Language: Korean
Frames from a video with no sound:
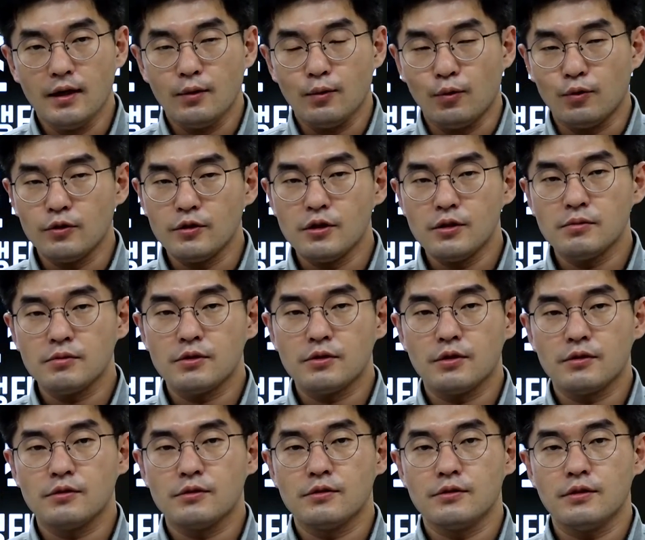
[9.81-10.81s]

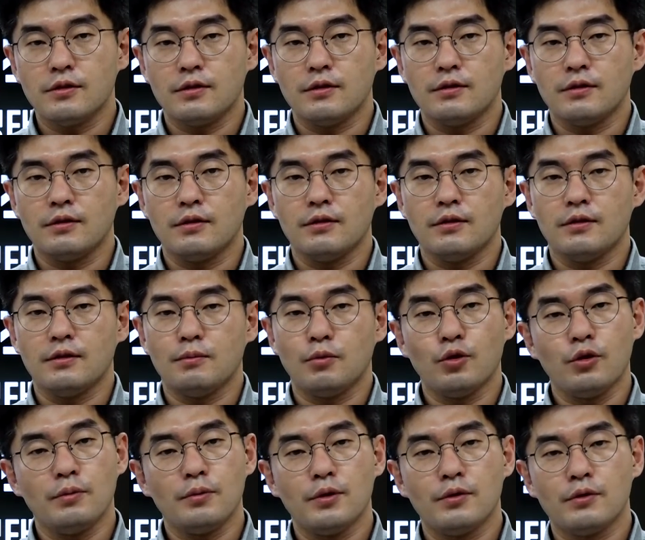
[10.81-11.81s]
오늘부터는요 어,
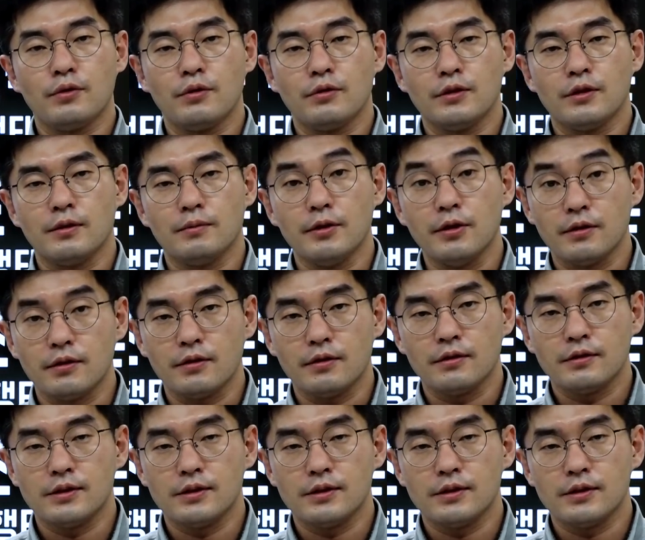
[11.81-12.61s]
뭘 배울 거냐면